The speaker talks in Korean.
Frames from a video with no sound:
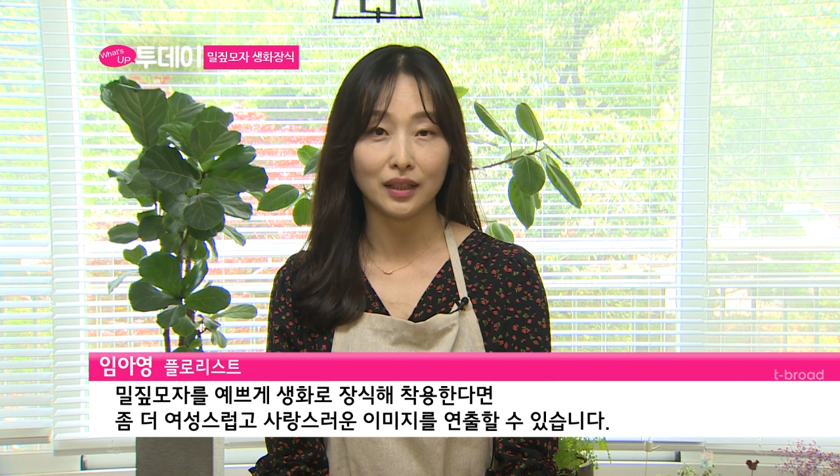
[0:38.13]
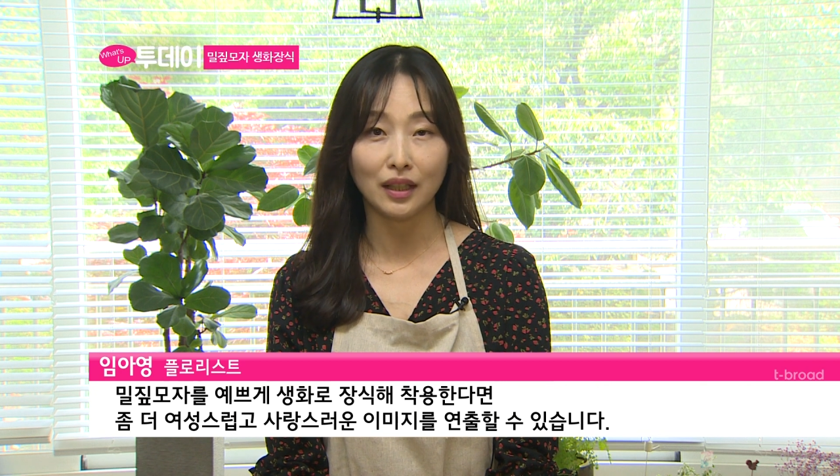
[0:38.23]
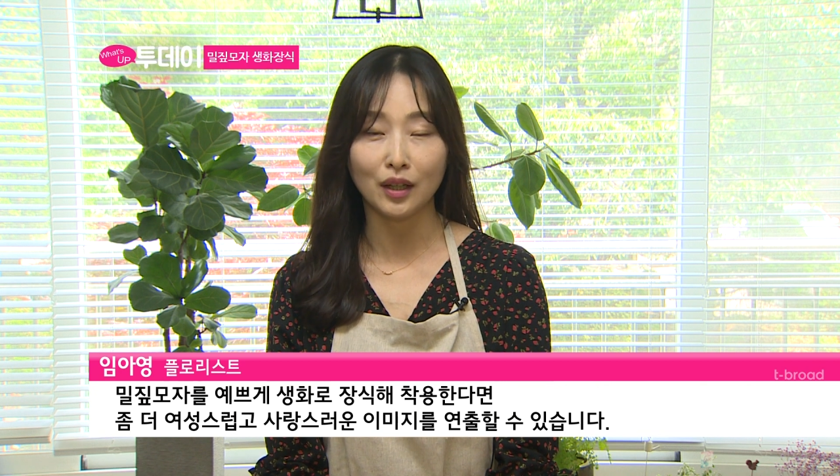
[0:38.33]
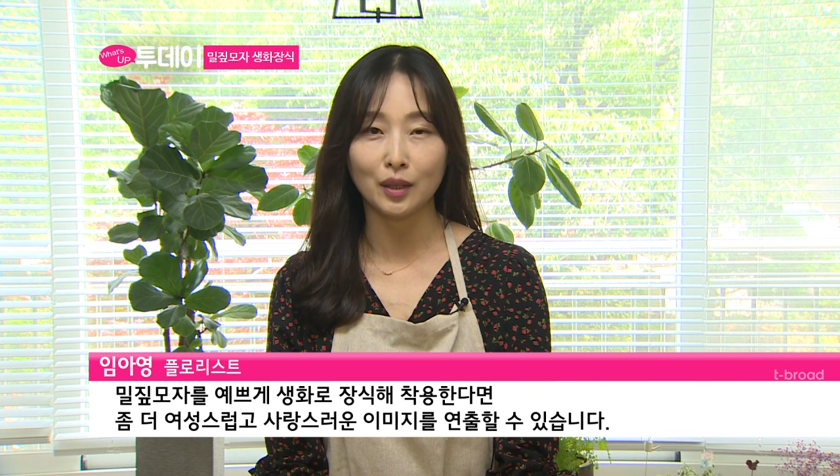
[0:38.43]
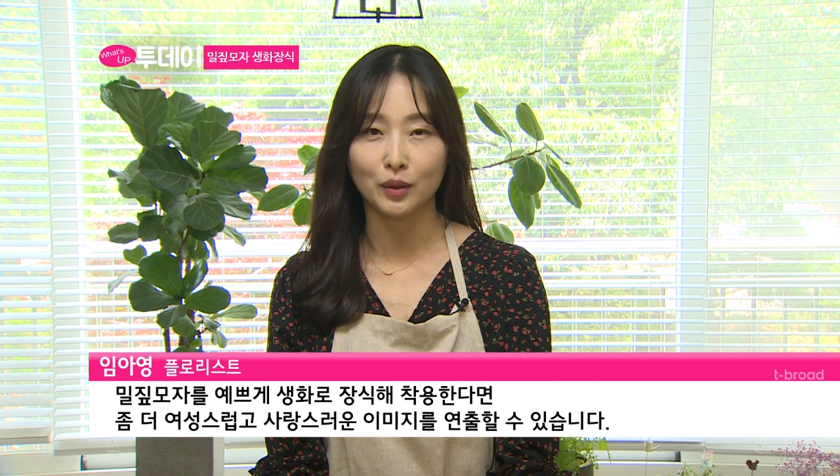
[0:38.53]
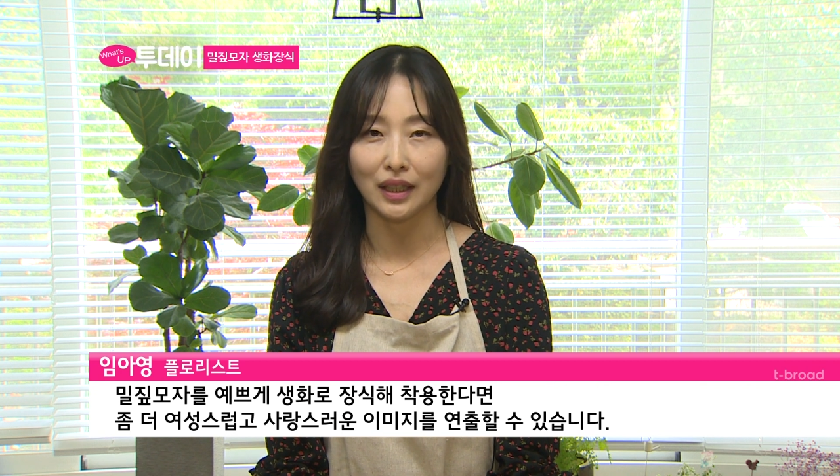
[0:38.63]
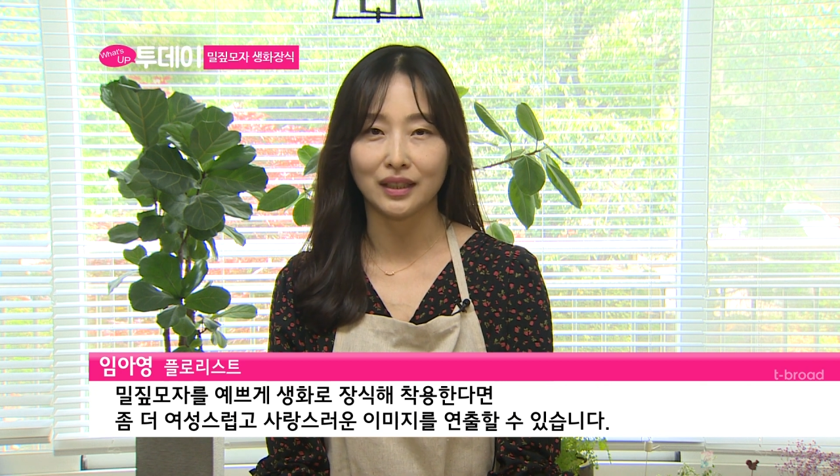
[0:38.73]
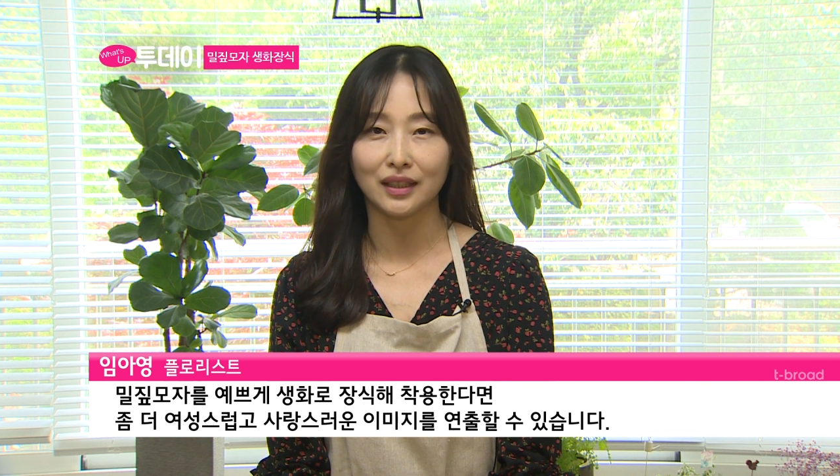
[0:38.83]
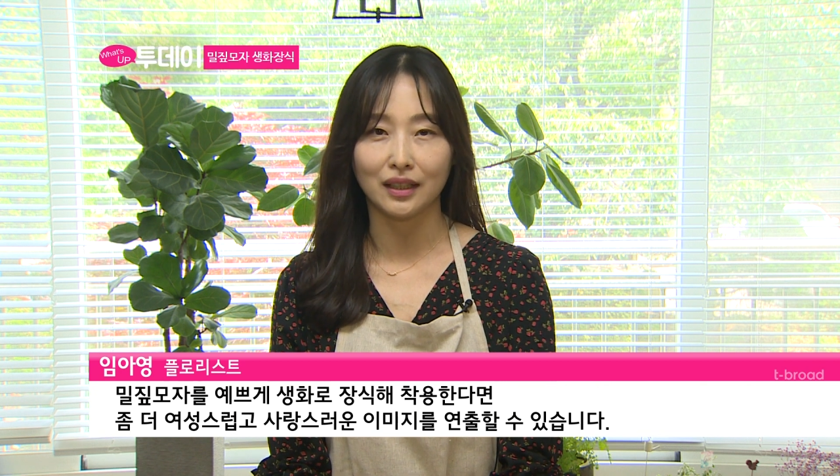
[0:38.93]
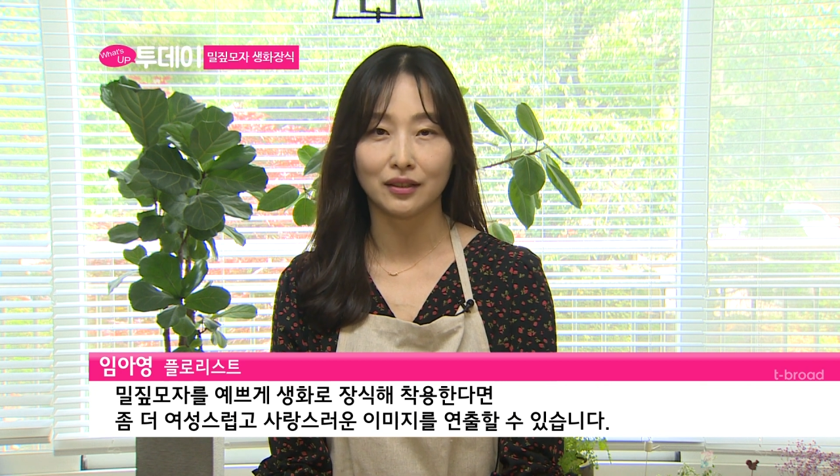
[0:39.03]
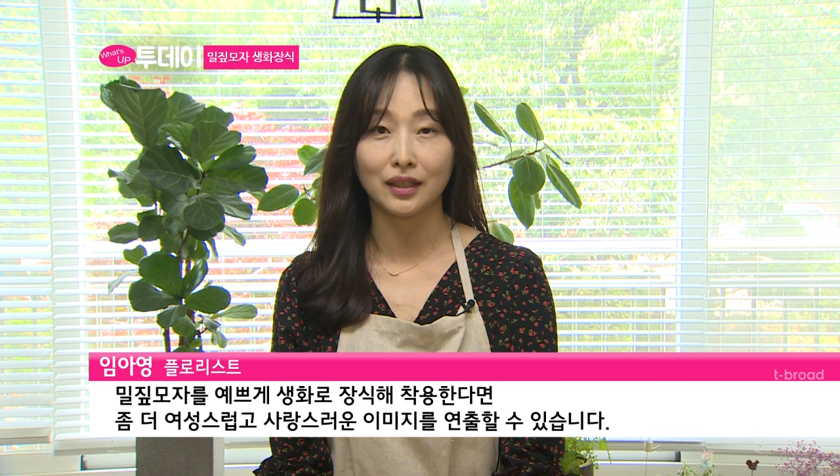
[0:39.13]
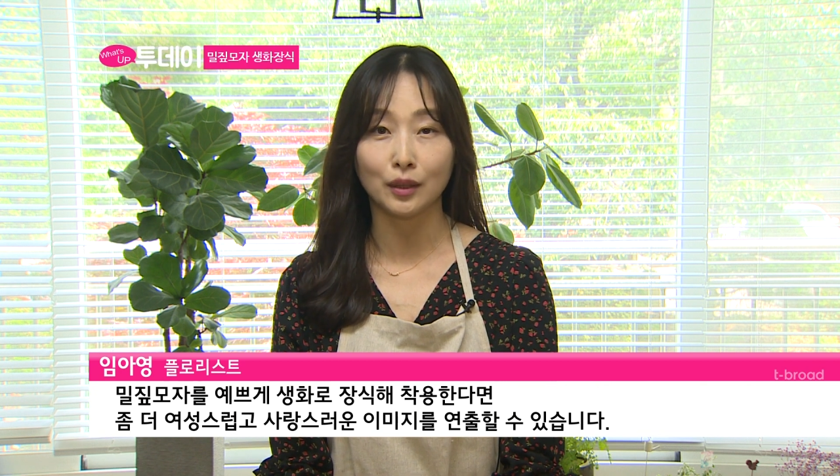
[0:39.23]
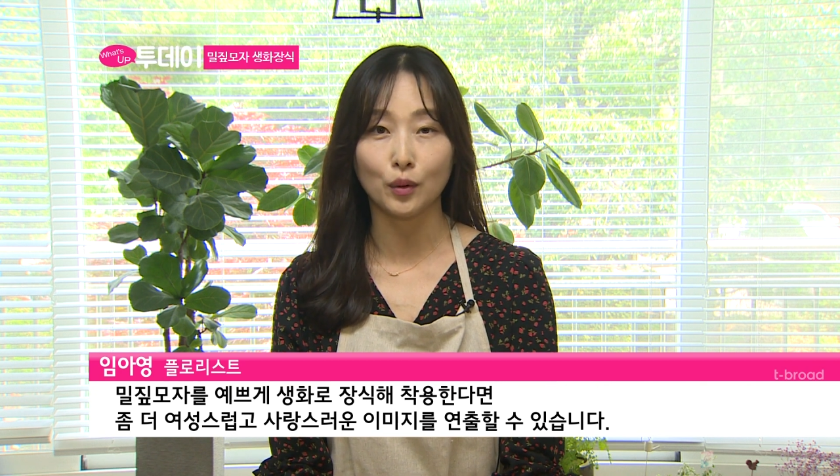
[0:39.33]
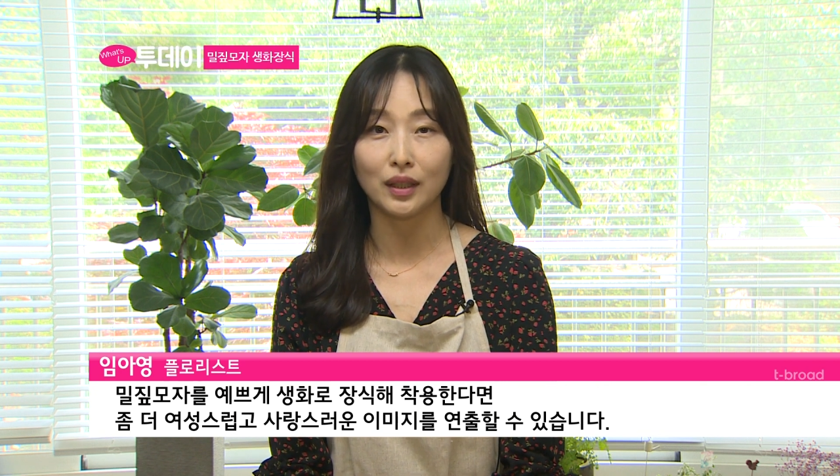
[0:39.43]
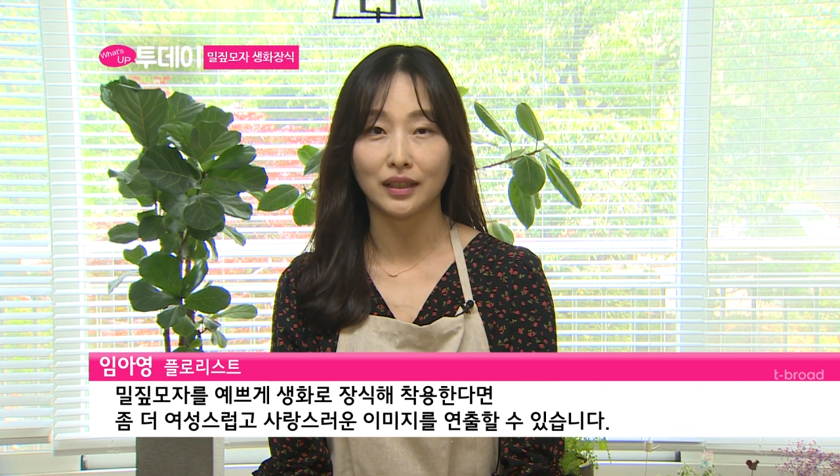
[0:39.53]
생화로 장식해서
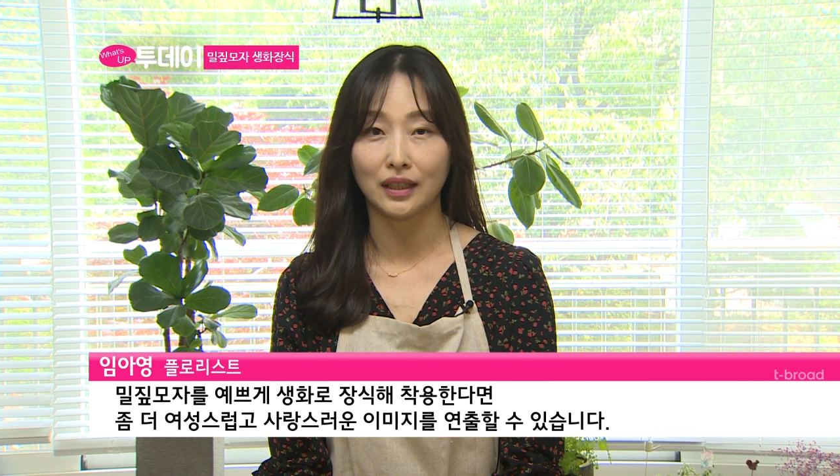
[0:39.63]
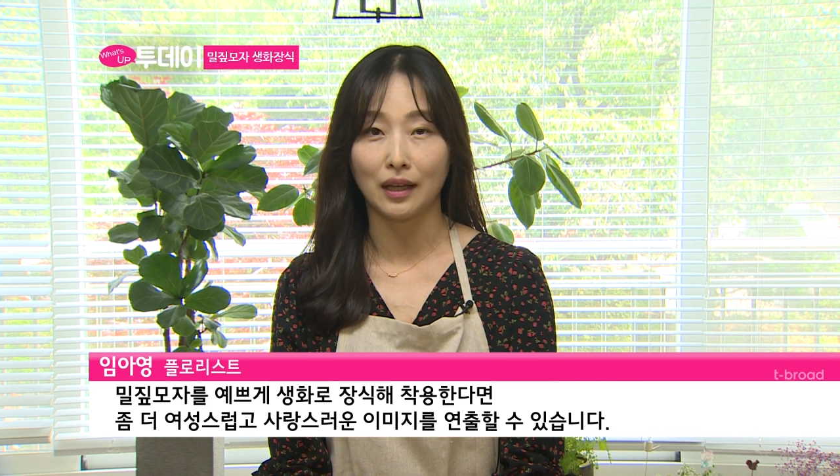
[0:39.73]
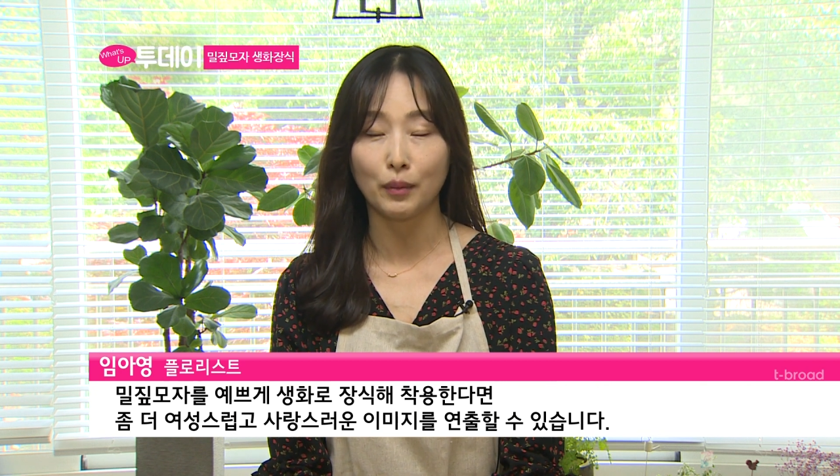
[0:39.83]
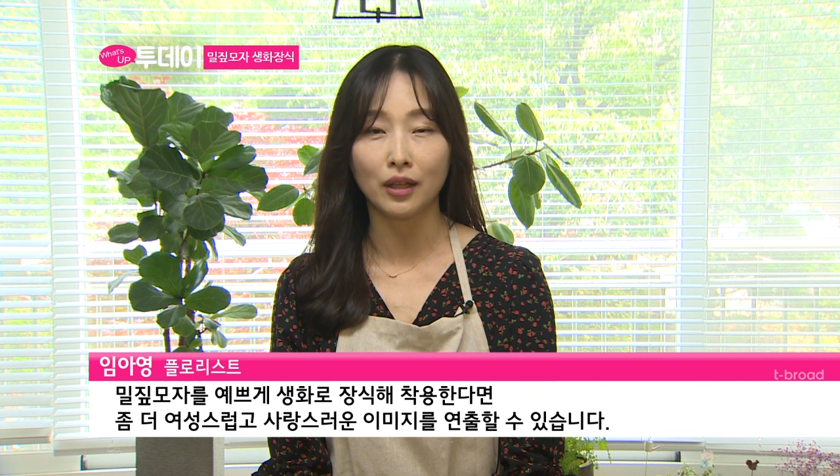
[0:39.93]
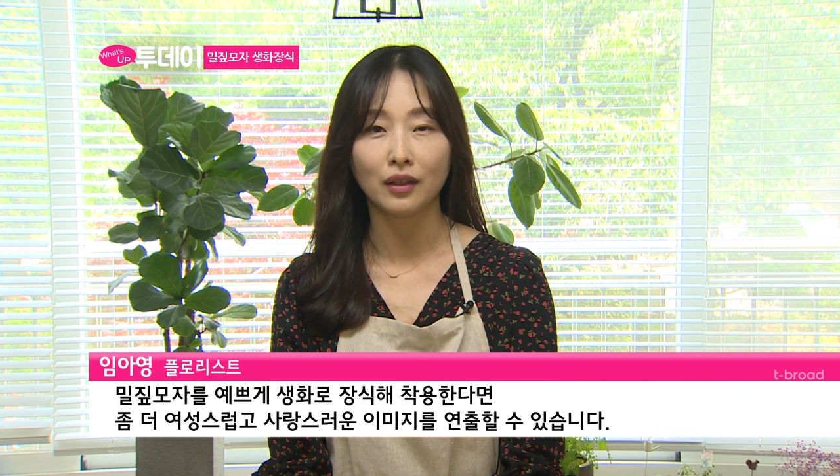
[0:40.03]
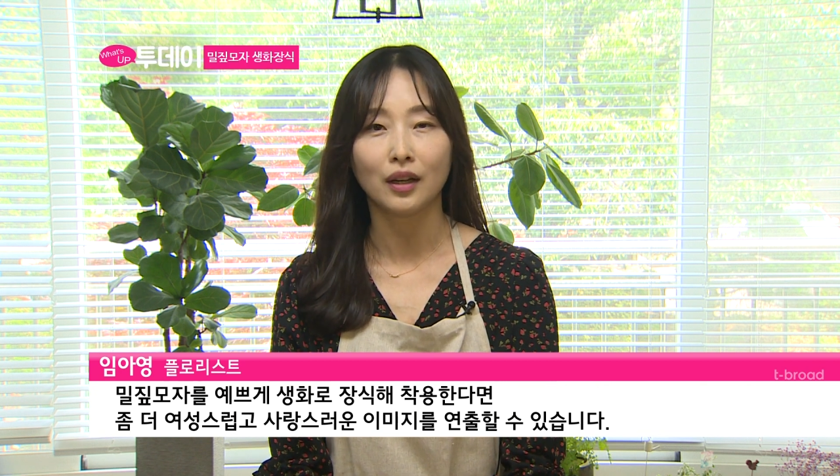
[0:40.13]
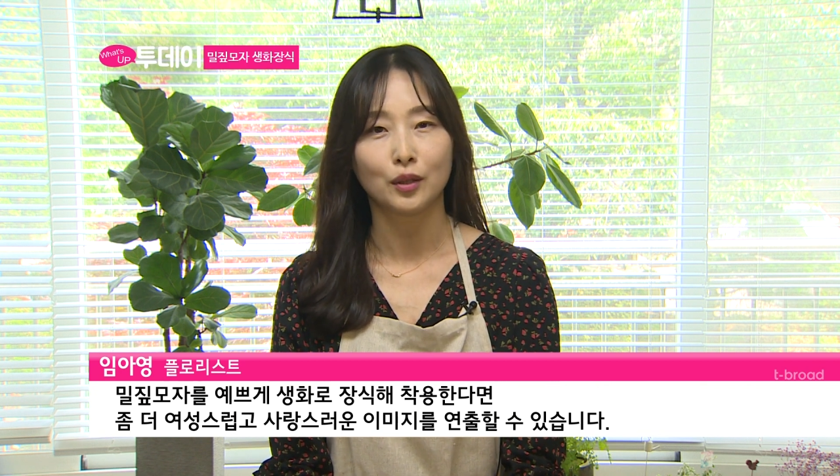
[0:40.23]
착용하신다면